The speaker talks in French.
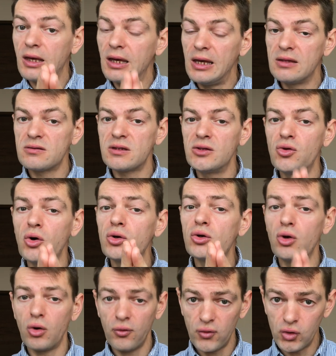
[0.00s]
Ainsi donc, le
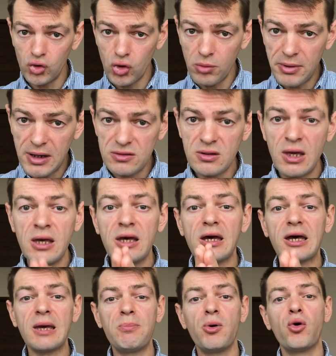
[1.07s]
revenu de base
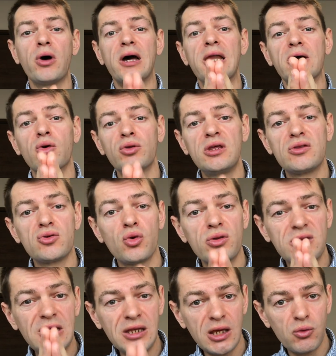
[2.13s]
répond à la condition
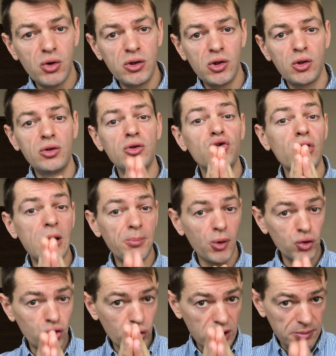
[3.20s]
sine qua non de la
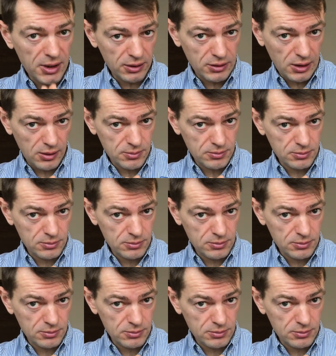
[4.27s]
proto-liberté.